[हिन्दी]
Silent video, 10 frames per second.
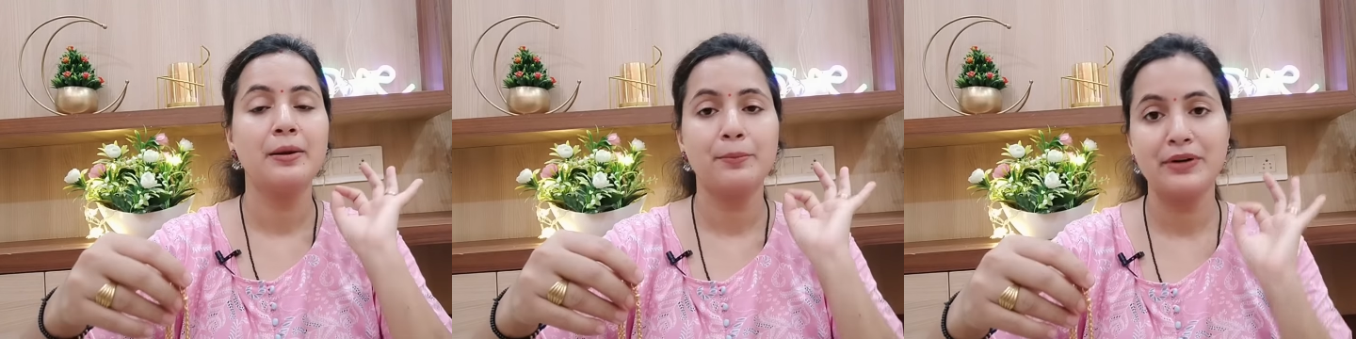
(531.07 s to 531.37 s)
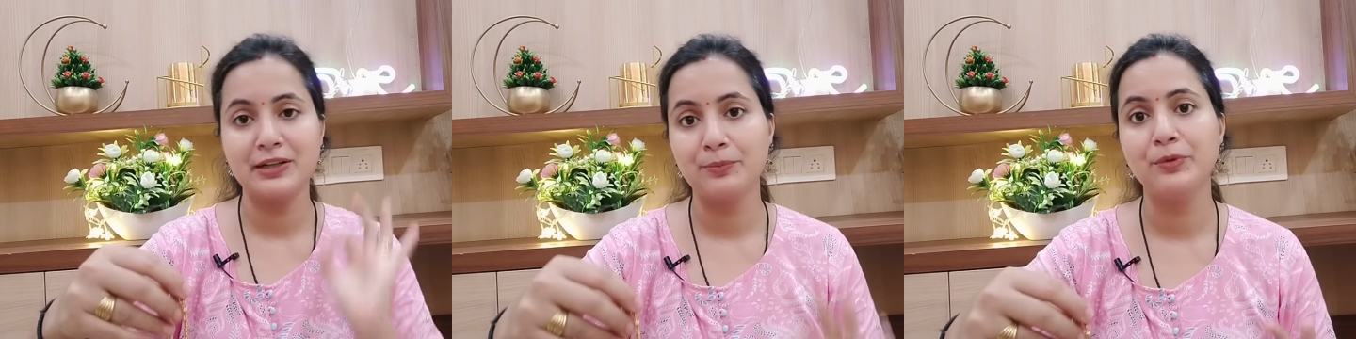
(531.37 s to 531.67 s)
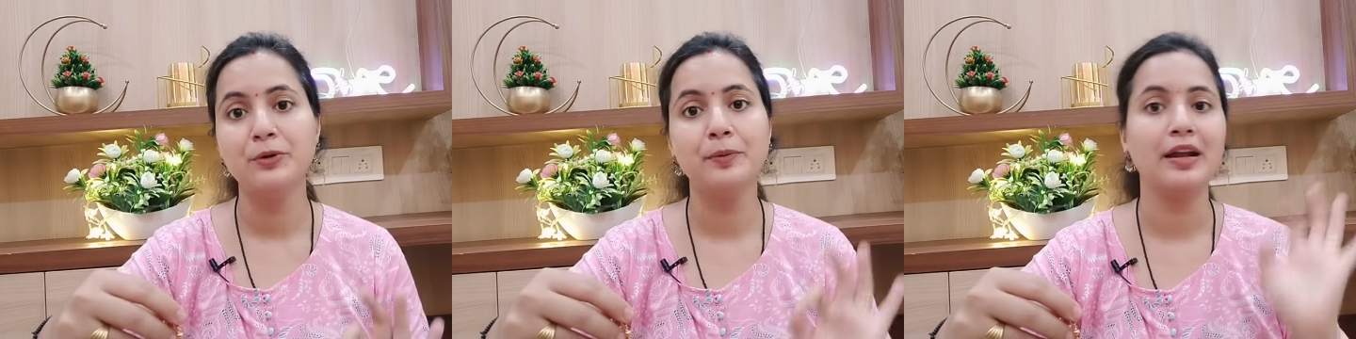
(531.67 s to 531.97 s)
बट जब
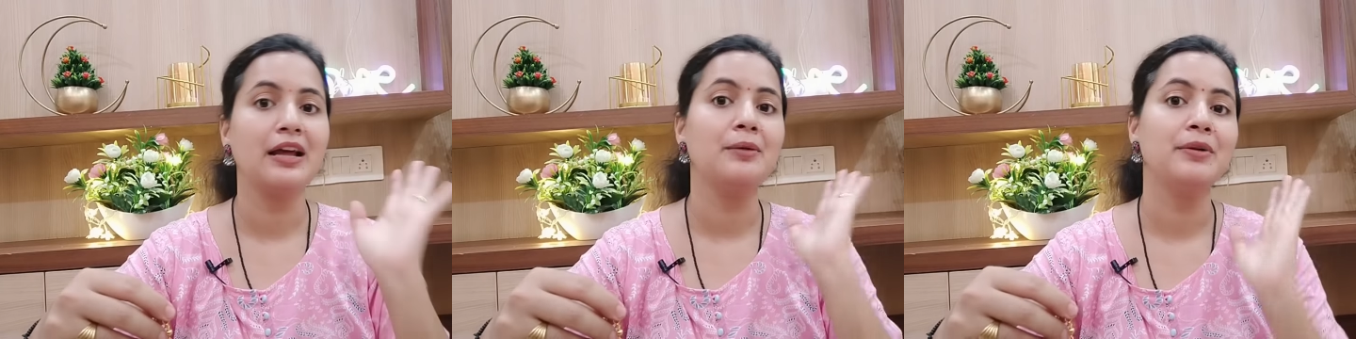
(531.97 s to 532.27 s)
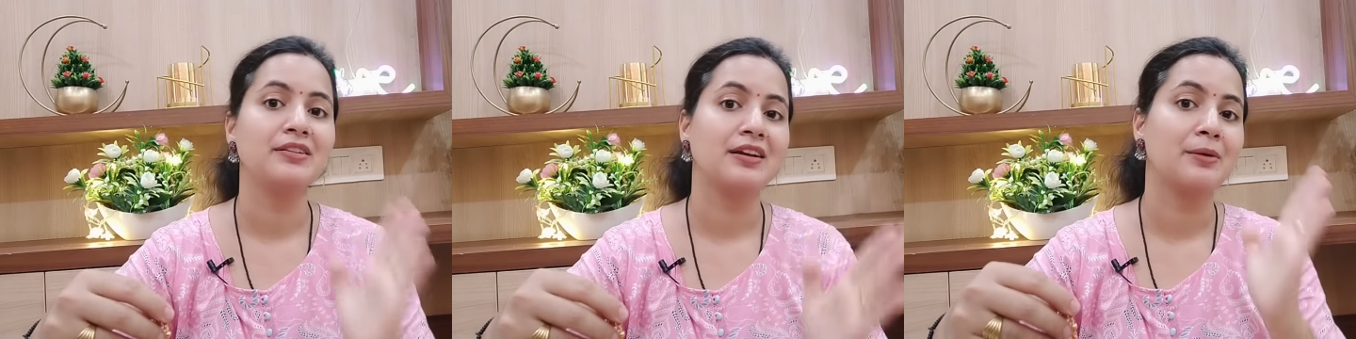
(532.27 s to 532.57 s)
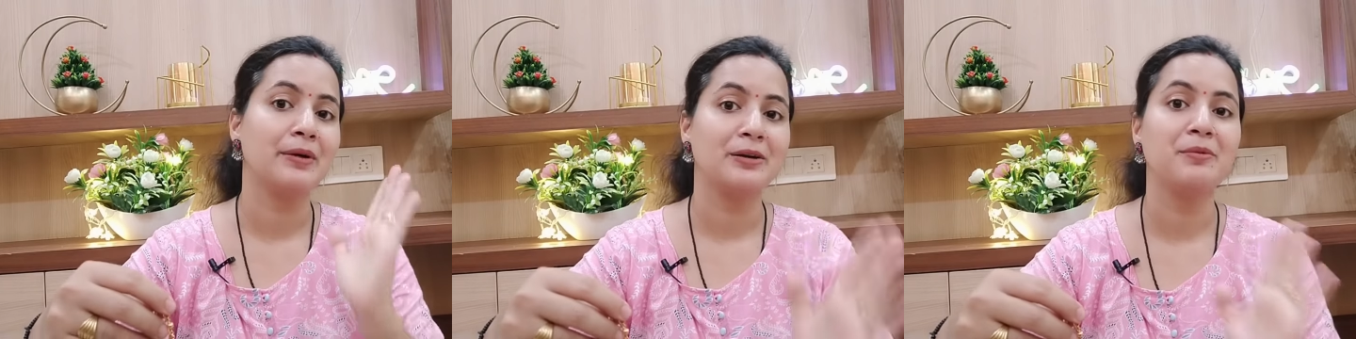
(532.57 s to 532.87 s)
भी पहना है मेरे से
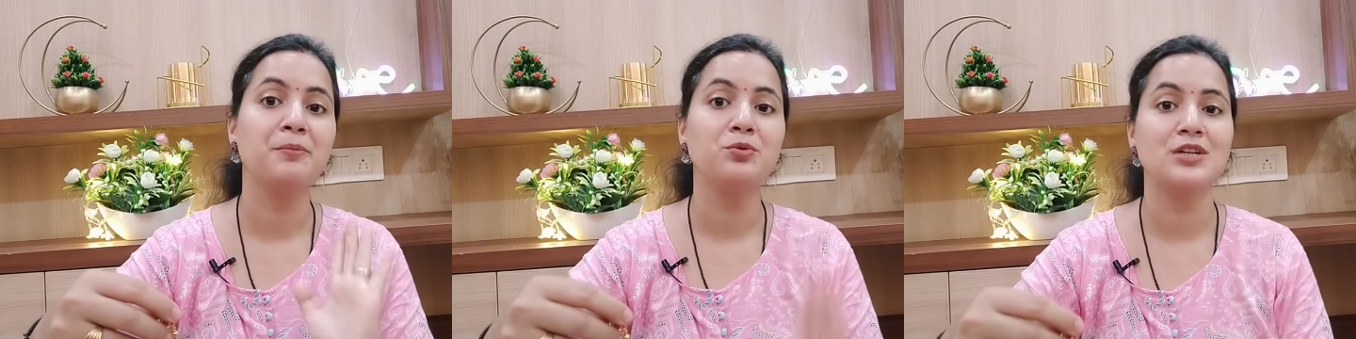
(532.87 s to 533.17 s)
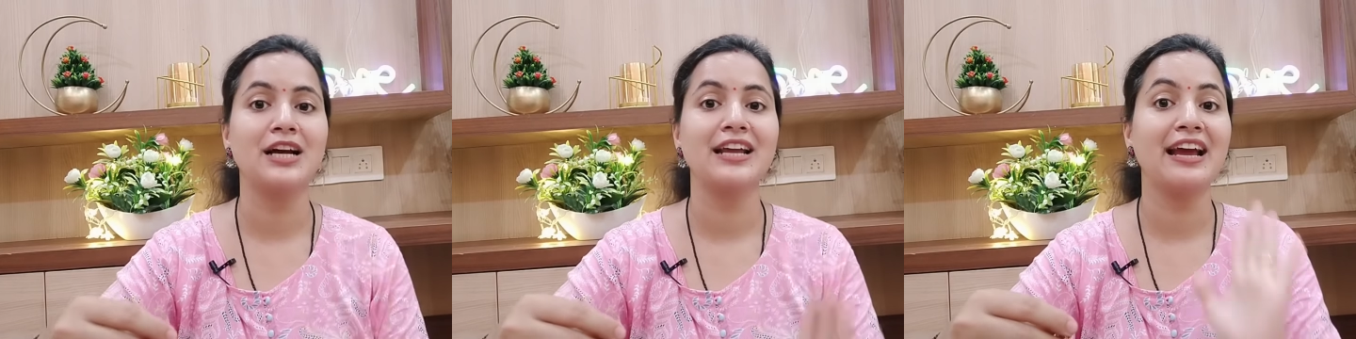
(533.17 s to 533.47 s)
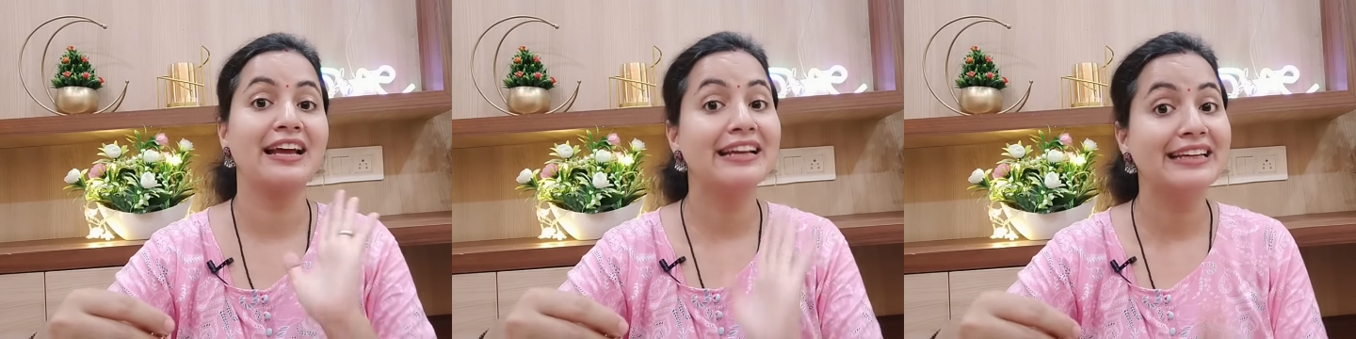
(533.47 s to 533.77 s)
कमेंट में पूछा गया
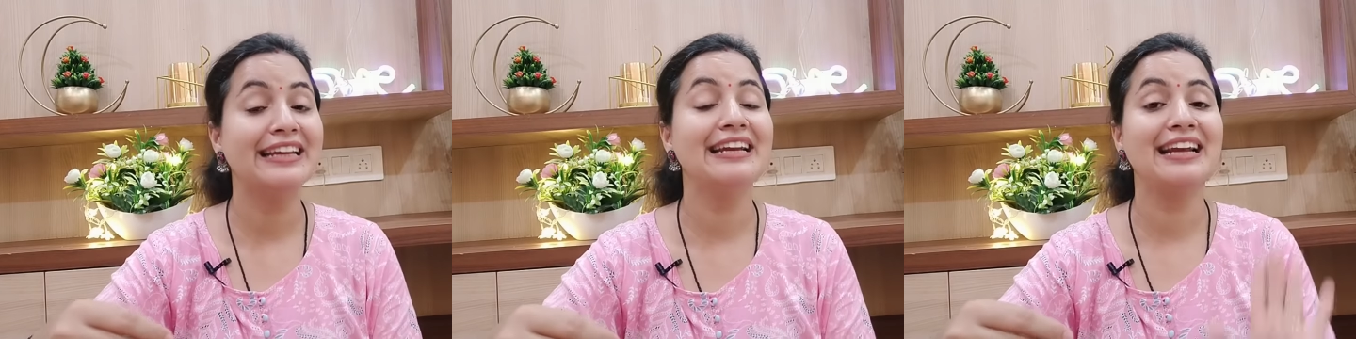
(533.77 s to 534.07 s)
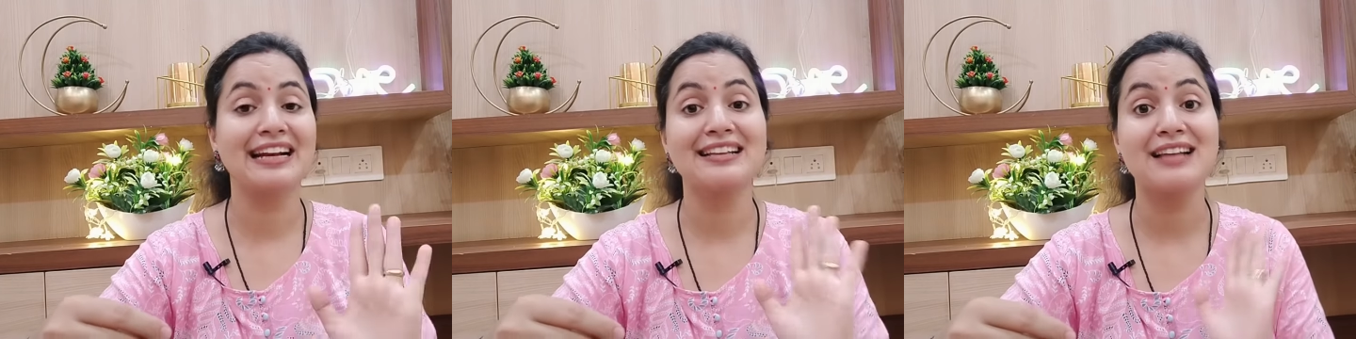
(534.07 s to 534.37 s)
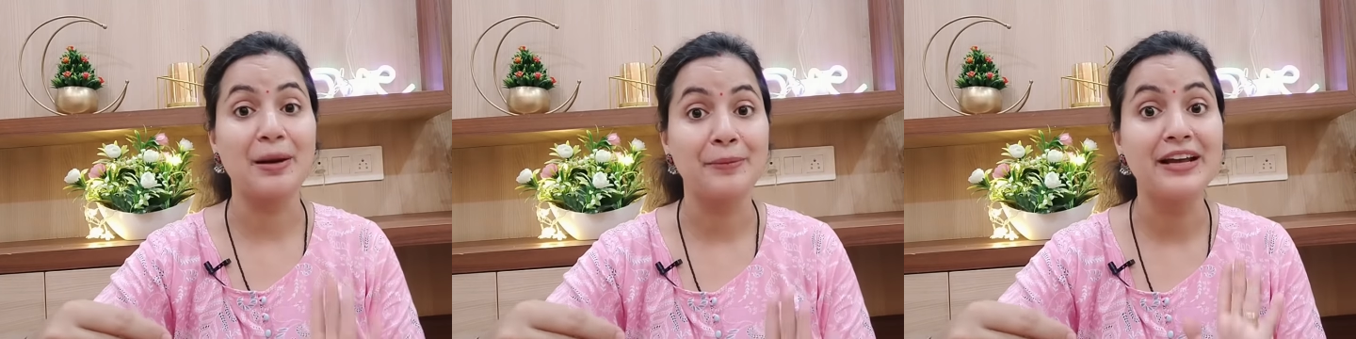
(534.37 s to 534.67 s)
है कि ये नेकलेस
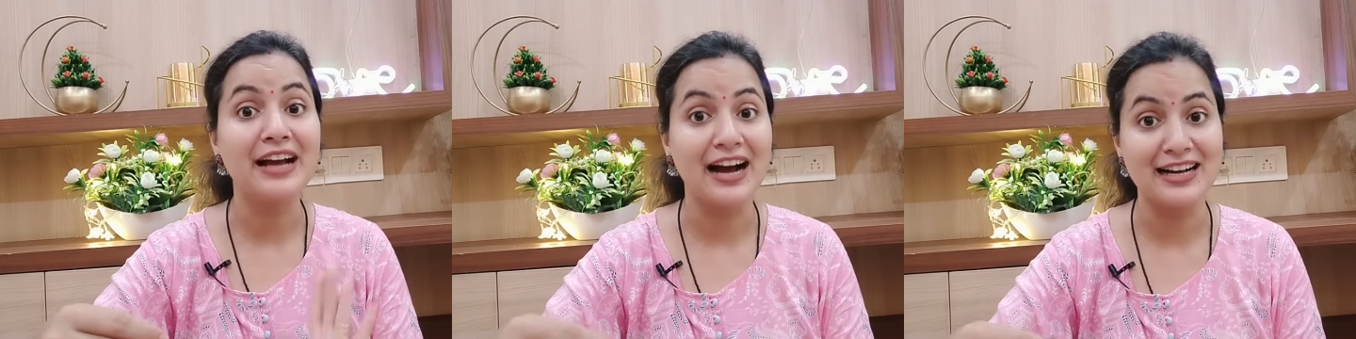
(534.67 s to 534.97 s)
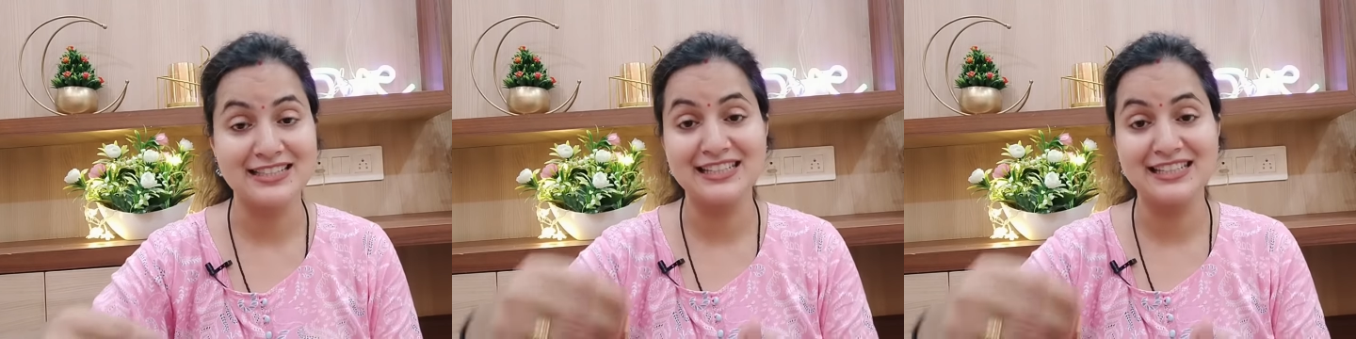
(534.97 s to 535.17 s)
आपने कहाँ से